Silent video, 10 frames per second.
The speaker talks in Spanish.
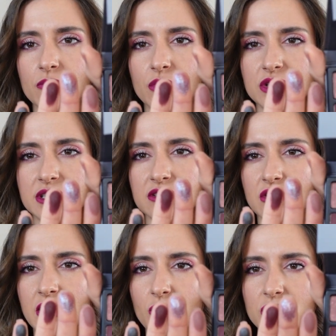Pues estas
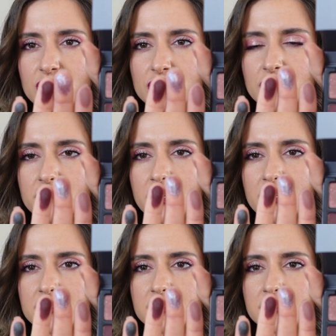son las cuatro
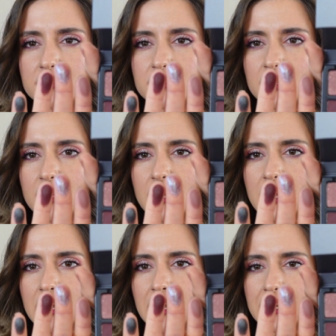sombras.
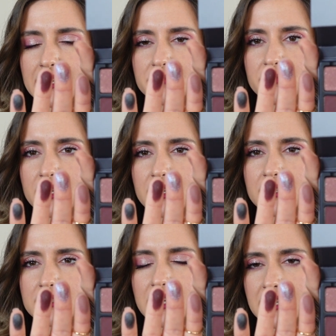La que es
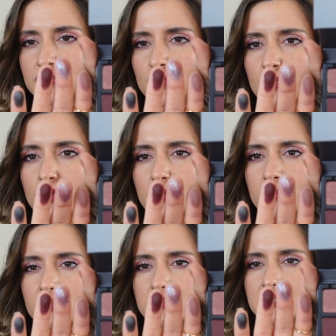más, la que es
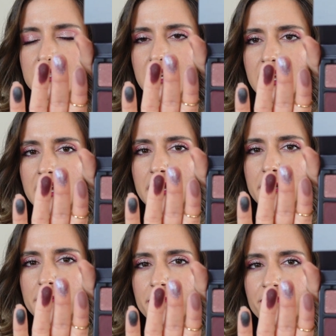duocromo, se
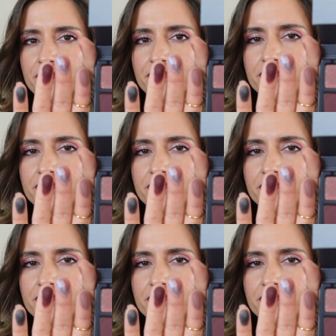ha, mm,